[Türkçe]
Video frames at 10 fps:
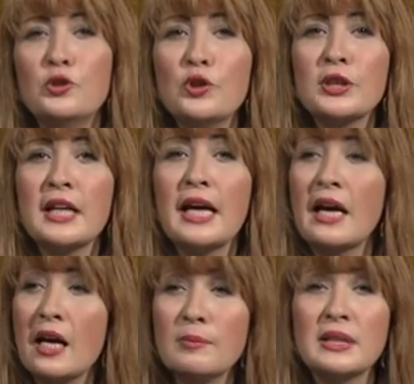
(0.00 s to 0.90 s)
Diyor ki
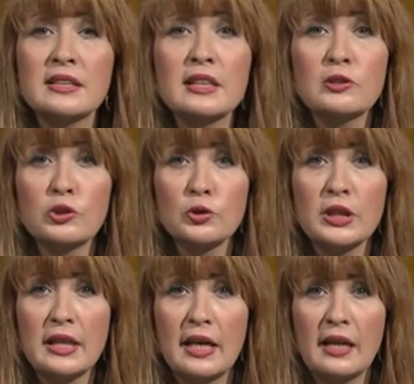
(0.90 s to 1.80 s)
eğer Mesih
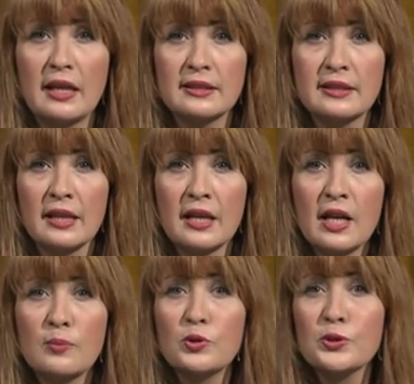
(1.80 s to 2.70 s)
şurada derlerse,
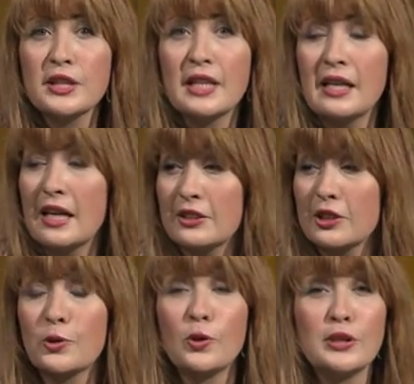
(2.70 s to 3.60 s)
burada
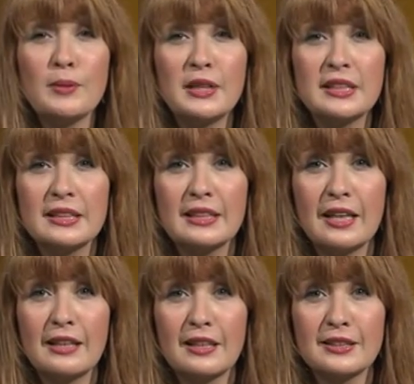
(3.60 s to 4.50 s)
derlerse, çölde Mesih
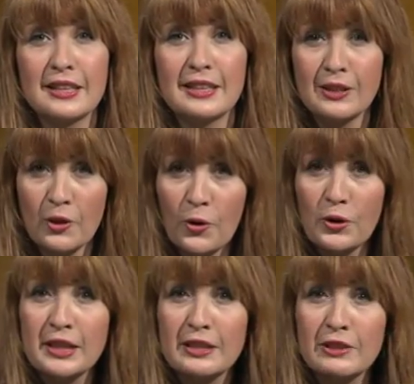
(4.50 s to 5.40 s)
derlerse ya da
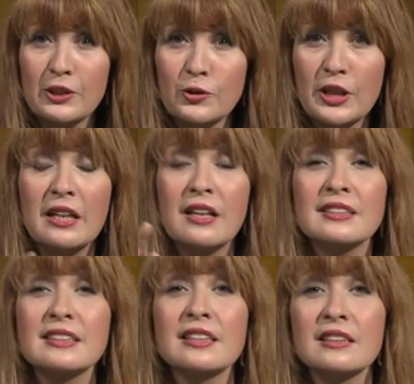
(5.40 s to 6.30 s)
öğreti veriyor
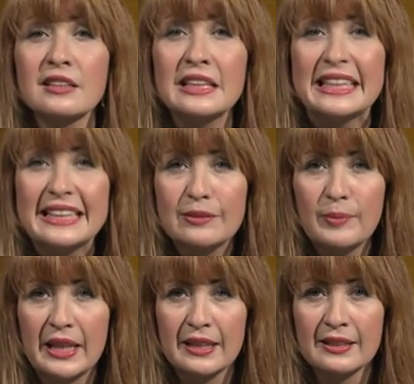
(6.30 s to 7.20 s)
derlerse sakın
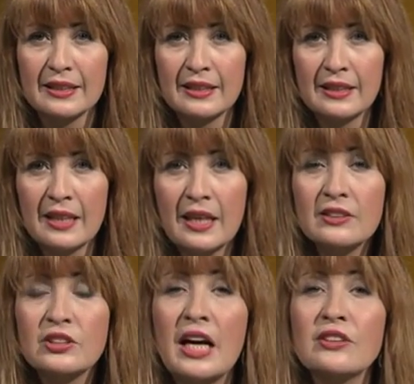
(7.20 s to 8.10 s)
gitmeyin.
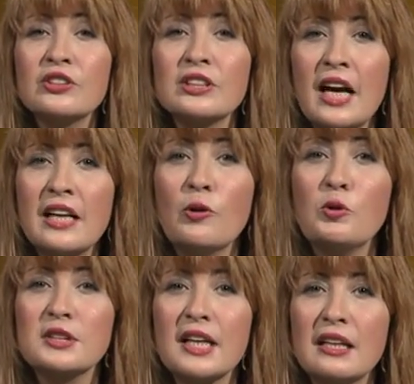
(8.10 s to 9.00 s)
Tanrı'dan
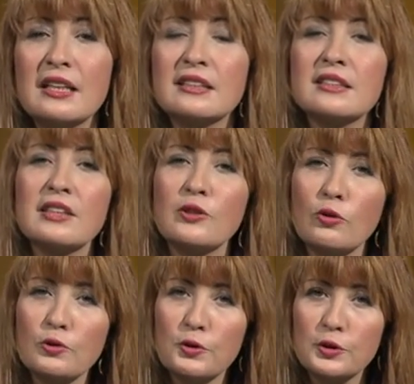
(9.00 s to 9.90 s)
özellikle size
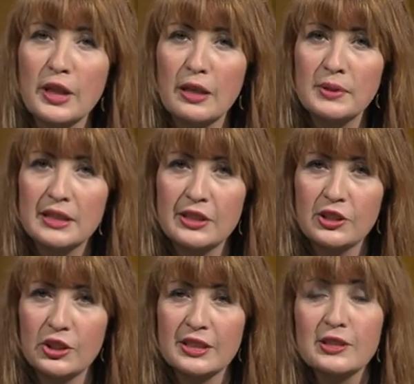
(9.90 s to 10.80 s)
yol göstermesi
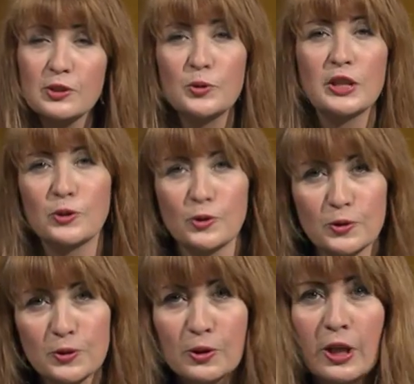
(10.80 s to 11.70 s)
için sizi
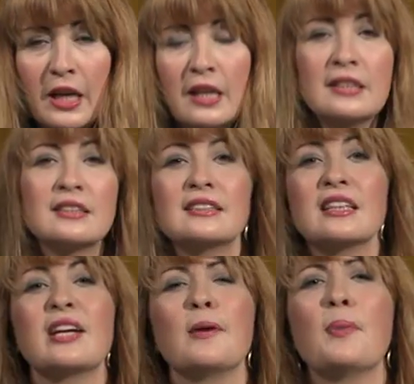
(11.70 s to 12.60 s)
uyarıyoruz.
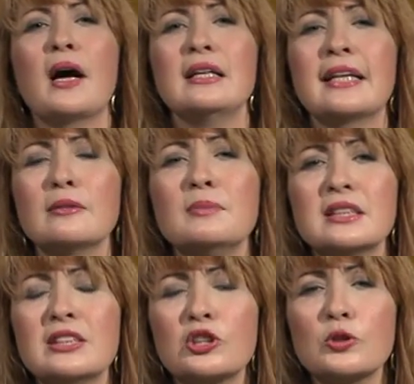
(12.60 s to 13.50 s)
Size rehberlik
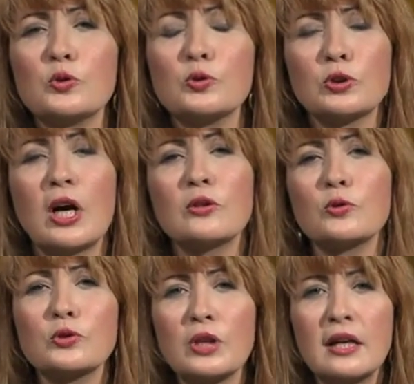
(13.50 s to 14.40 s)
etmesi için kutsal
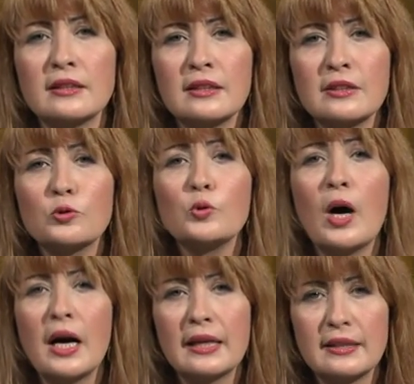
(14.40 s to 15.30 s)
ruhtan
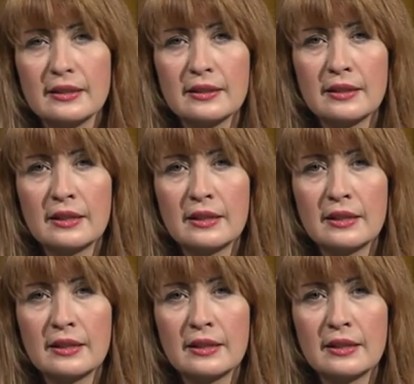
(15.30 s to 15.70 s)
dua edin.